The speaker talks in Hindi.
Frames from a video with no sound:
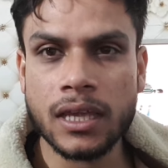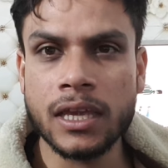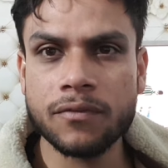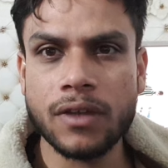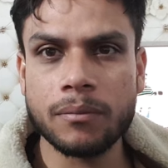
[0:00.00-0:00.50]

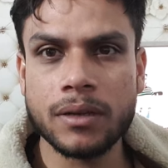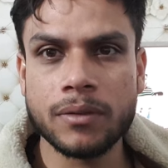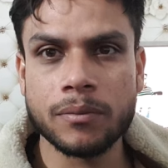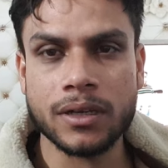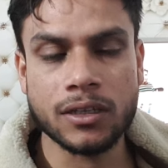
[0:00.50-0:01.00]
एक फैमिली
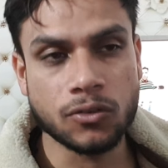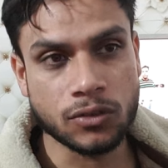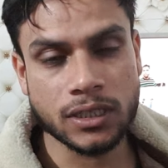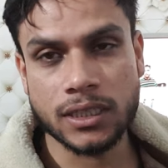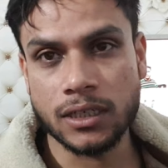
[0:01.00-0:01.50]
मेम्बर ने दो
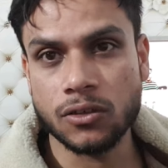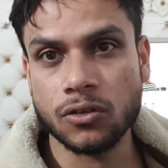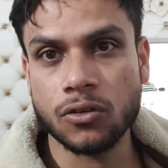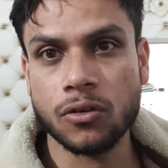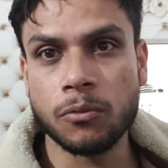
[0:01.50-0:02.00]
या तीन
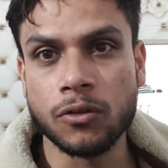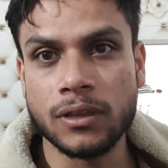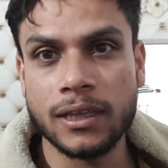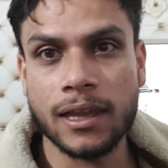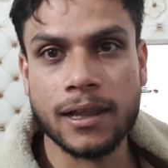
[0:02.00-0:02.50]
लोगों को बोल
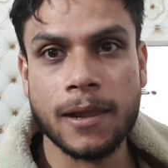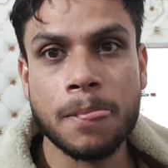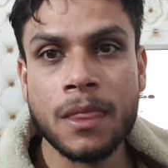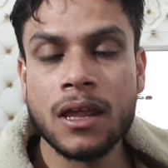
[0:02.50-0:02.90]
दिया कि